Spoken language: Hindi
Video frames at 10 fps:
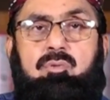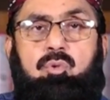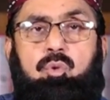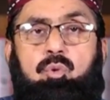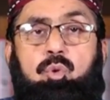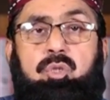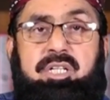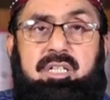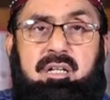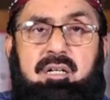को
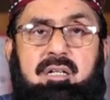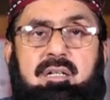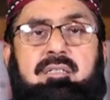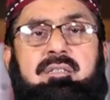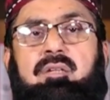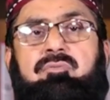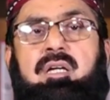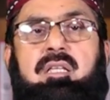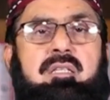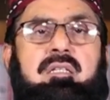उधेड़ रहा है सिर्फ
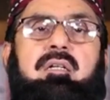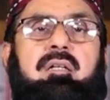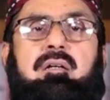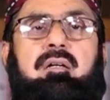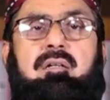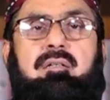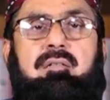चैलेंज नहीं कर रहा